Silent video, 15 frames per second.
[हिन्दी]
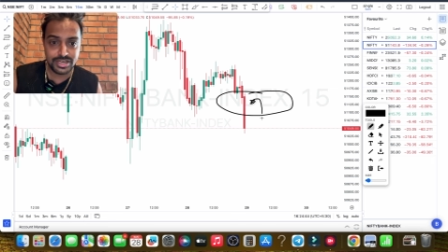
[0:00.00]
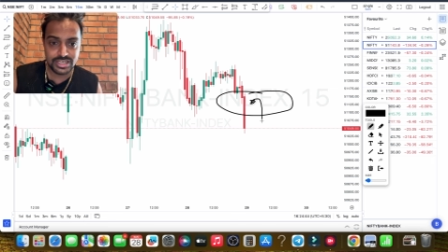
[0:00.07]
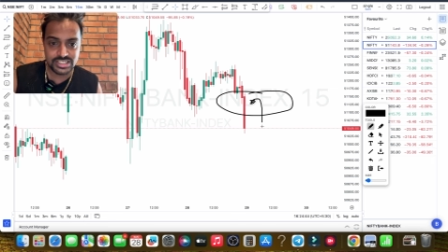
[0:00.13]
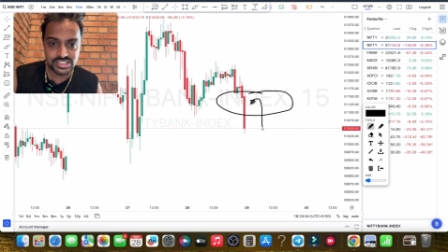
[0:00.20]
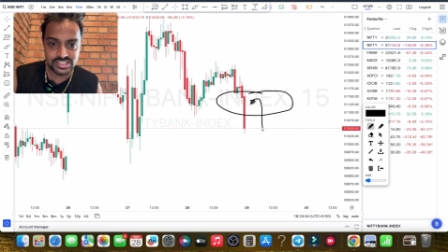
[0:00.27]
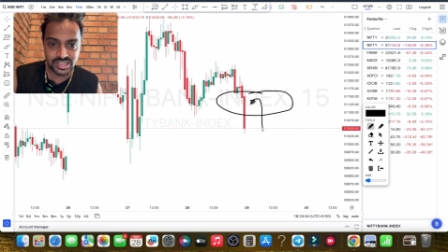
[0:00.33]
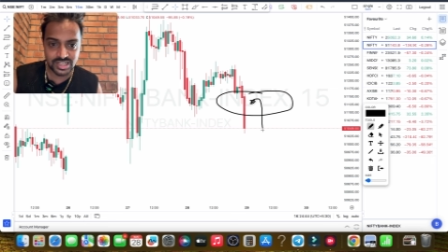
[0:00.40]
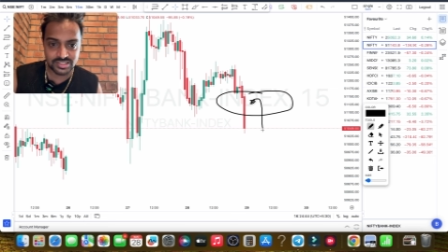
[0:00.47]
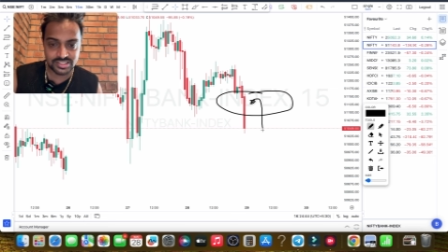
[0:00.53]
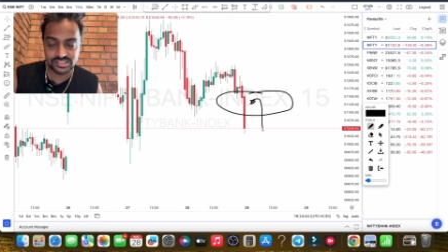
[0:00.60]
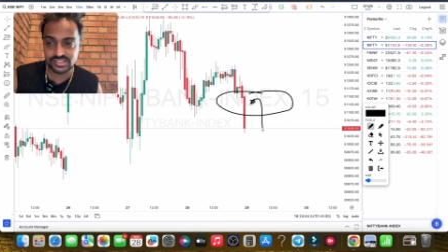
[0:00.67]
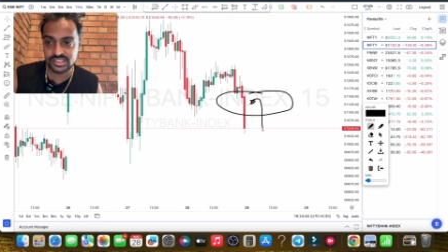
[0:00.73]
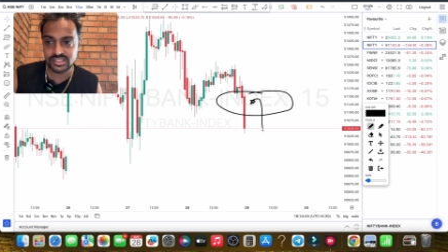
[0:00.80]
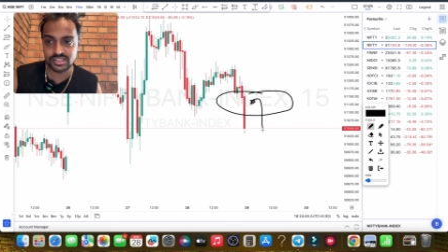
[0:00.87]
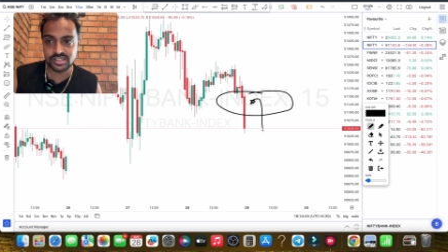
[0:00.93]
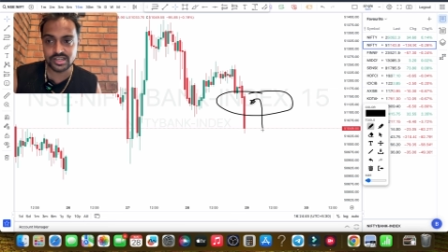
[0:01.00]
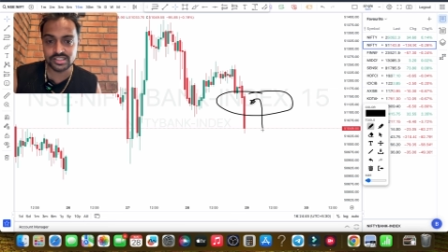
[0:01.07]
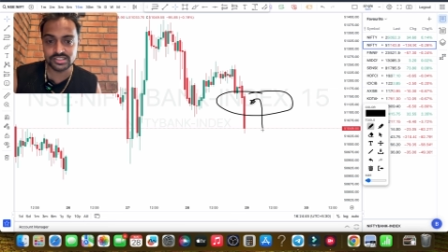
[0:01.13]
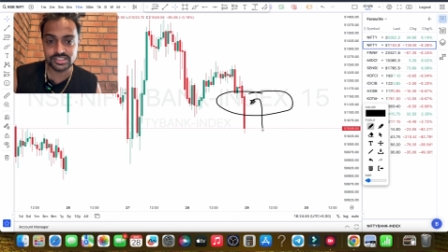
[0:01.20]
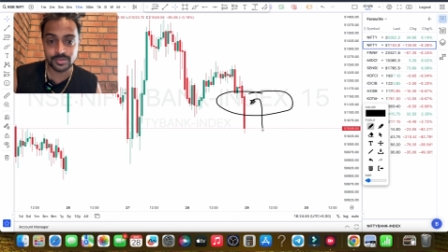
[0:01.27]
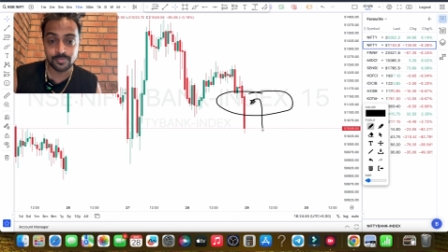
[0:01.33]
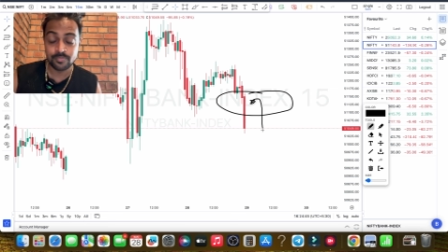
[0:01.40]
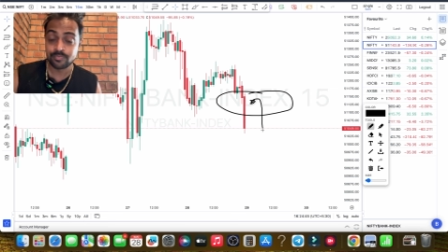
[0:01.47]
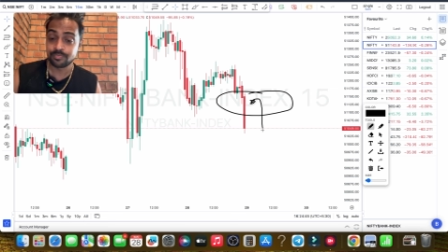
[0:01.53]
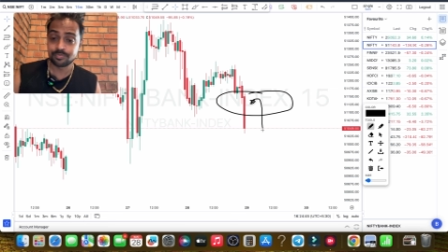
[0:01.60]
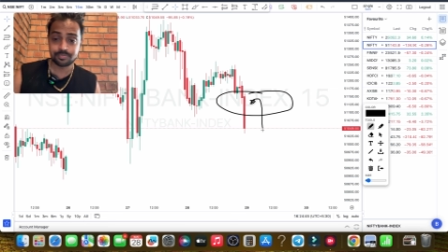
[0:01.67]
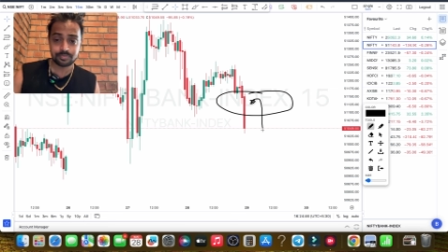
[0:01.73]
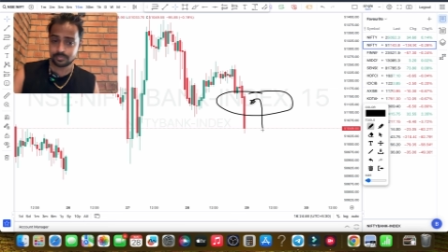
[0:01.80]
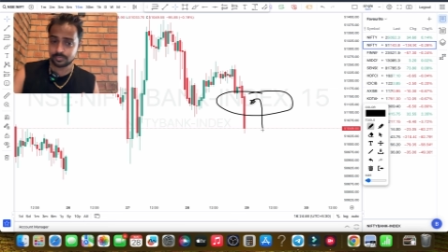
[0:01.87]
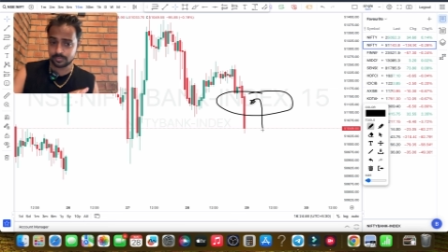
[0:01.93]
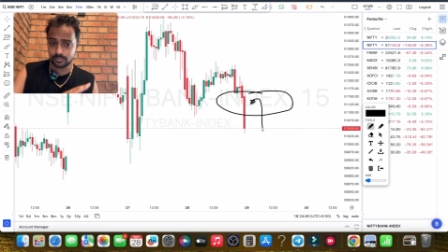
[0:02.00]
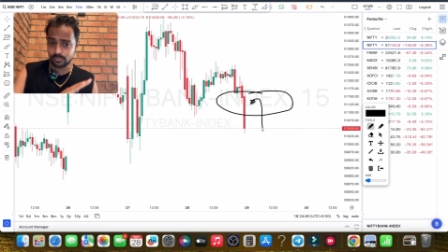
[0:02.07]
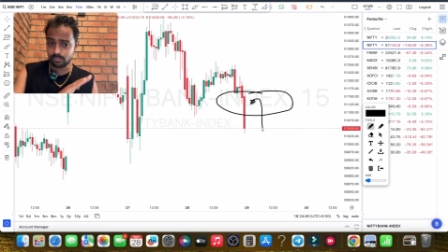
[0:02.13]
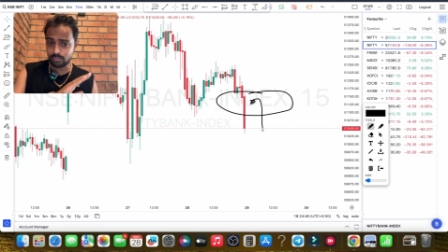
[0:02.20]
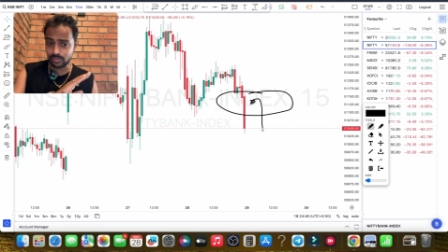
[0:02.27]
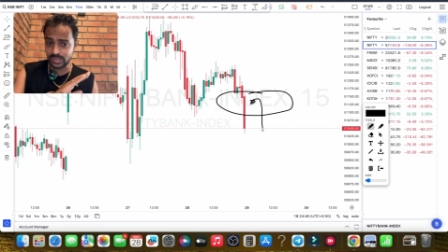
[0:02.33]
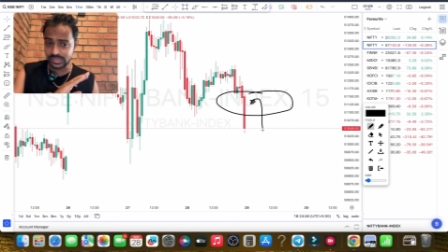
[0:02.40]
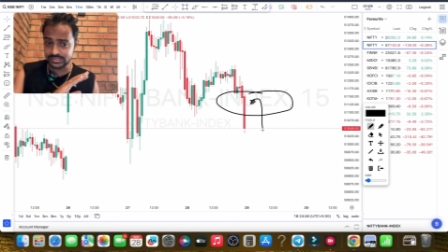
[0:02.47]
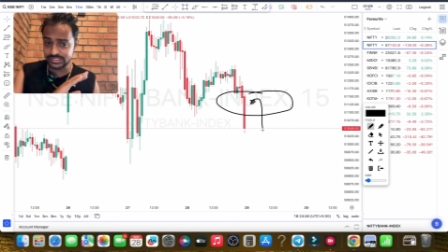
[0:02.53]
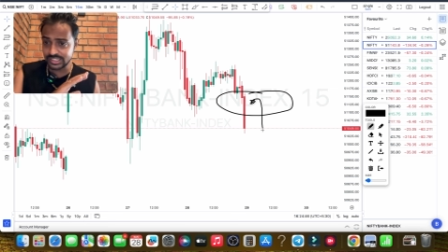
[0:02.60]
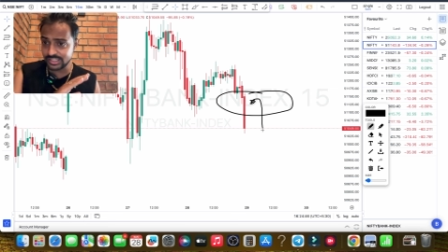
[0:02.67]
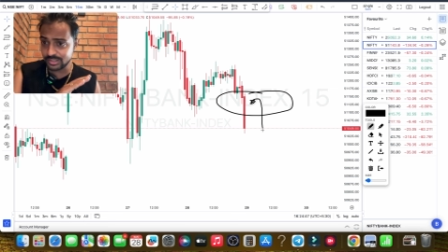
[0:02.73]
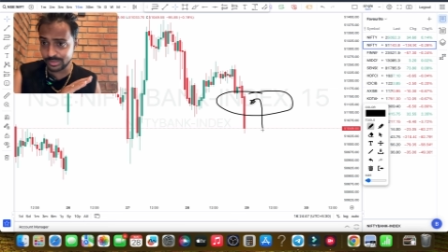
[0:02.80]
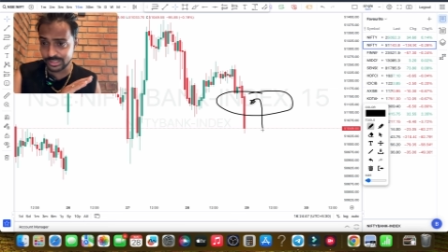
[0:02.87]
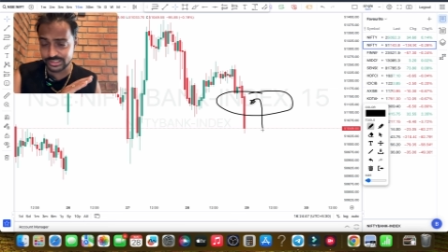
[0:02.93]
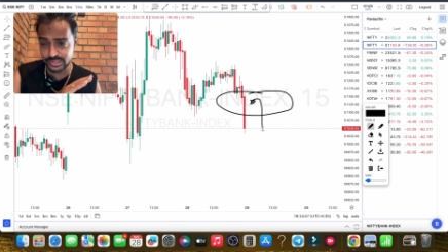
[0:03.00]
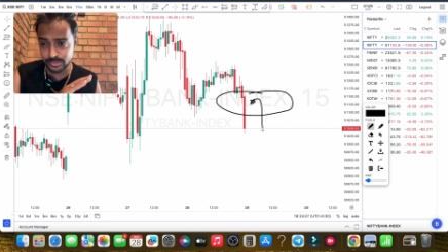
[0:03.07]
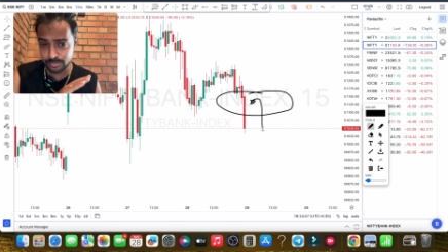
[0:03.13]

नीचे चला आता है सीधे तरीके से जल्दबाजी